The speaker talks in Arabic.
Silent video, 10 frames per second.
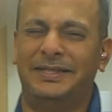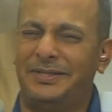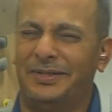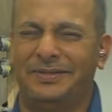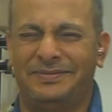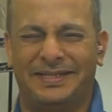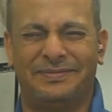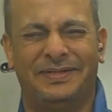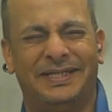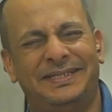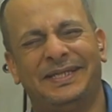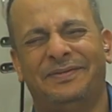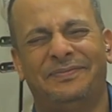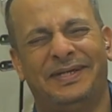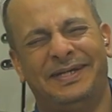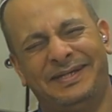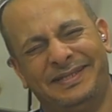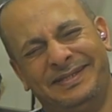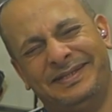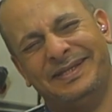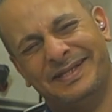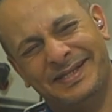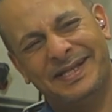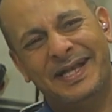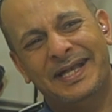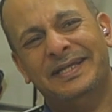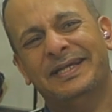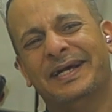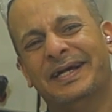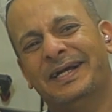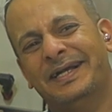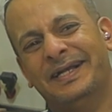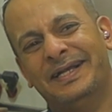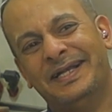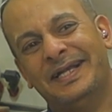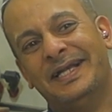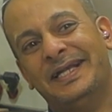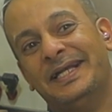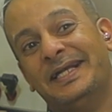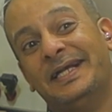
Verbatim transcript: لا سولتك ما تسافر اذا تجاهها يعني